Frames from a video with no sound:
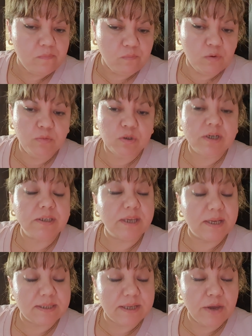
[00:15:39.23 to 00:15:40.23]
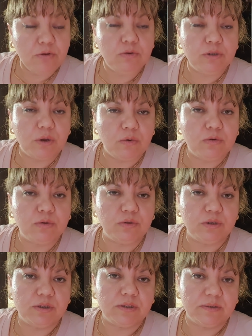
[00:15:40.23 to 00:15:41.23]
Мой муж говорит, я знаю, куда он
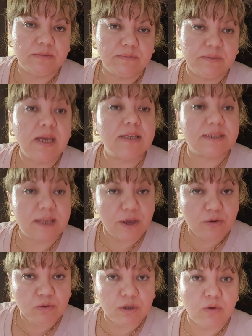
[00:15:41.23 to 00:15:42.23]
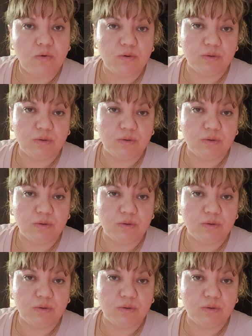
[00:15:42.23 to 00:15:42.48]
клонит. Я знаю, куда он